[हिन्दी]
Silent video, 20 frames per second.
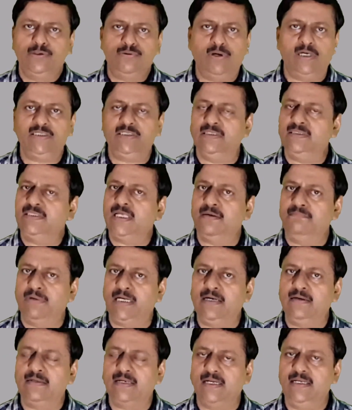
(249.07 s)
थोड़ा चिंतन
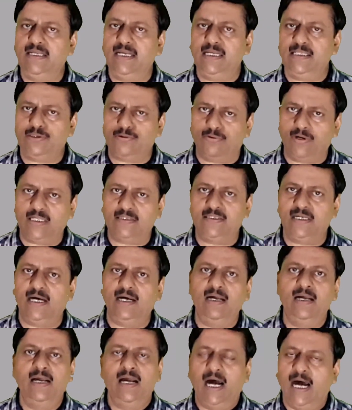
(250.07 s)
मनन के लिए थोड़ा सा
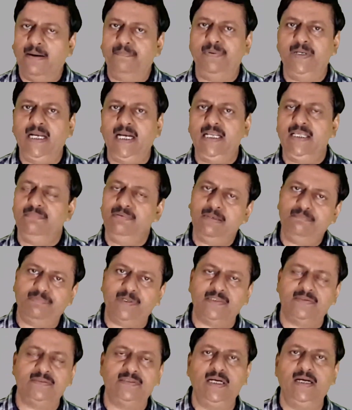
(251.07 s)
अपने लिए भी
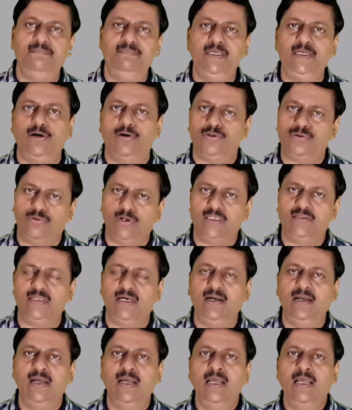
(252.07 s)
पर्सनल भी और थोड़ा
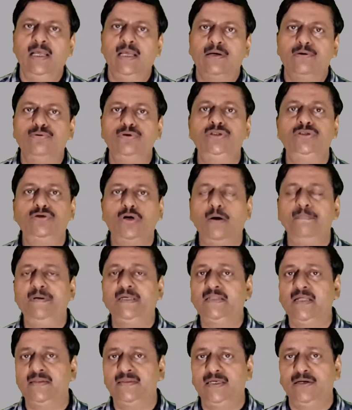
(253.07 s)
सा कुछ
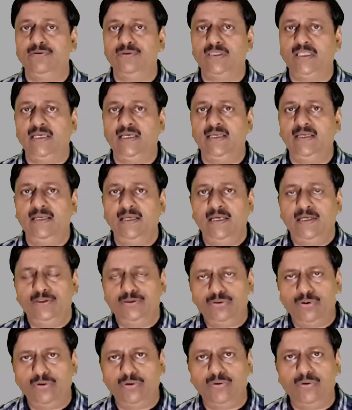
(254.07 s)
टॉपिक्स ऐसे होते हैं
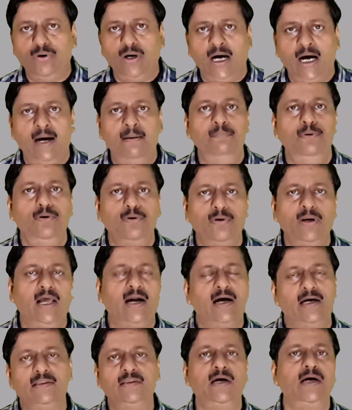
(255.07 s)
जो हम लोग
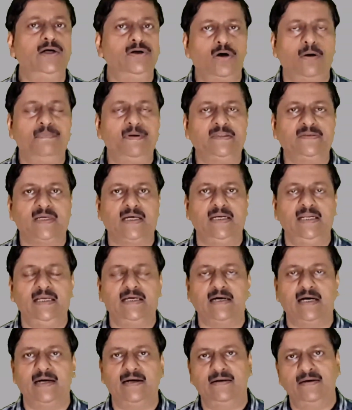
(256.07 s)
लगातार टॉपिक्स करने के
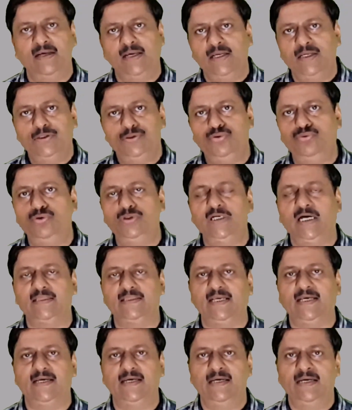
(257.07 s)
कारण छूट
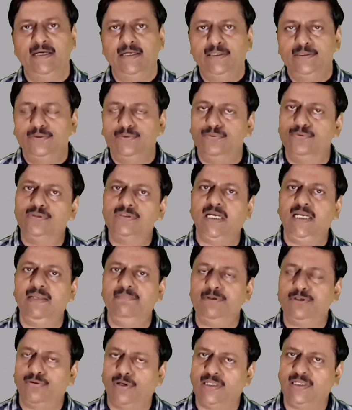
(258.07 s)
जाते हैं तो उसके लिए
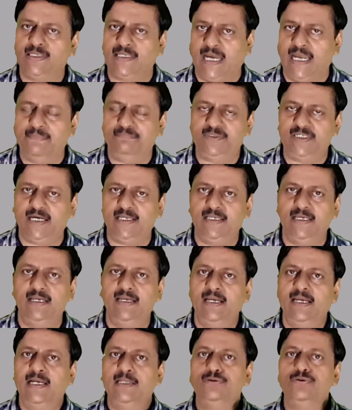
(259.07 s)
भी थोड़ा सा टाइम चाहिए
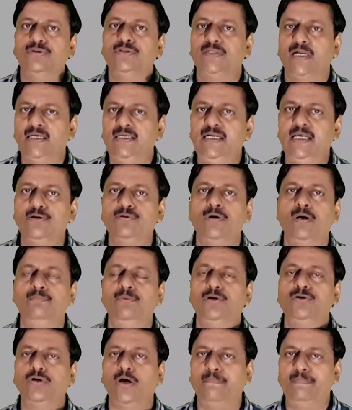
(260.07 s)
तो संडे को हम
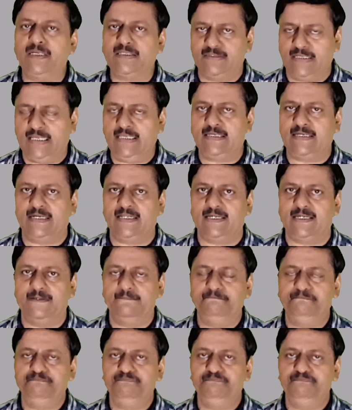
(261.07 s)
लोग टॉपिक्स नहीं करेंगे